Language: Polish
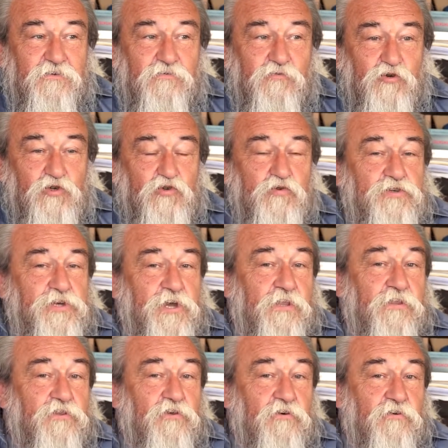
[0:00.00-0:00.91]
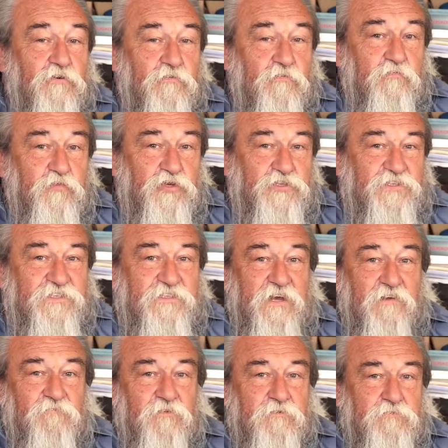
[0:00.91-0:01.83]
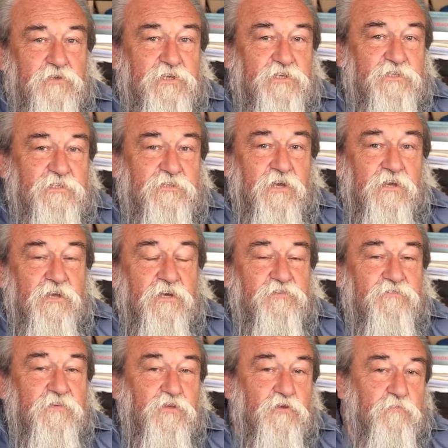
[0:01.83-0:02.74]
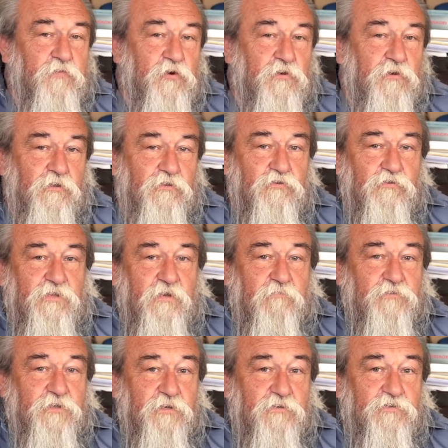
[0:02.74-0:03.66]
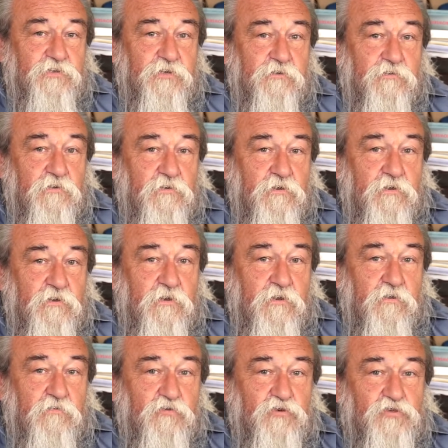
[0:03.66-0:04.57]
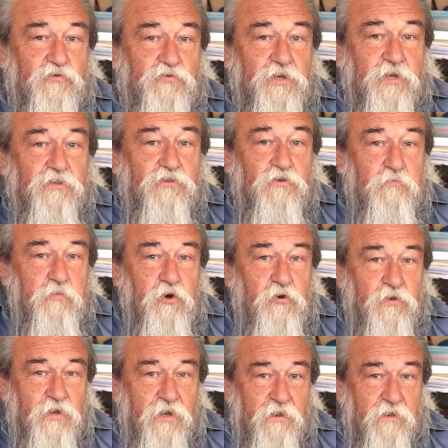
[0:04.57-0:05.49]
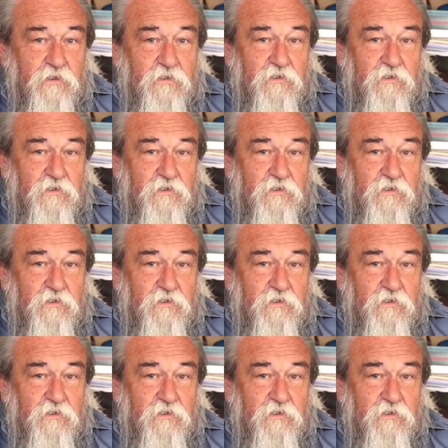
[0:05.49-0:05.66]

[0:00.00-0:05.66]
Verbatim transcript: usunięto podstawę istnienia światopoglądu tamtejszego. Usunięto Boga.